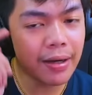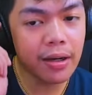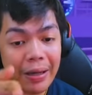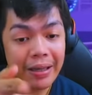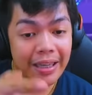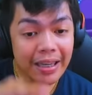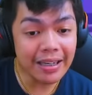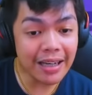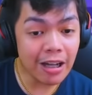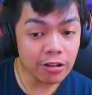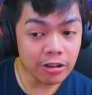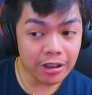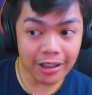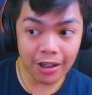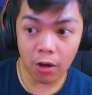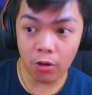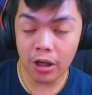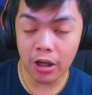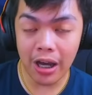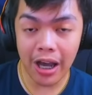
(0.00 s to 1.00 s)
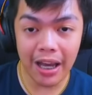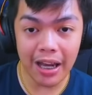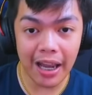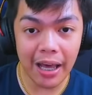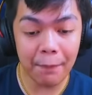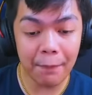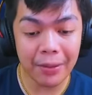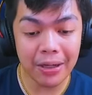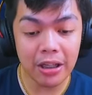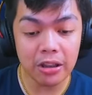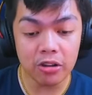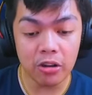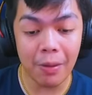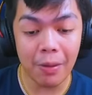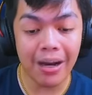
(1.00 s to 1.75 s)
Pag kinounter ako ng kalaban na to,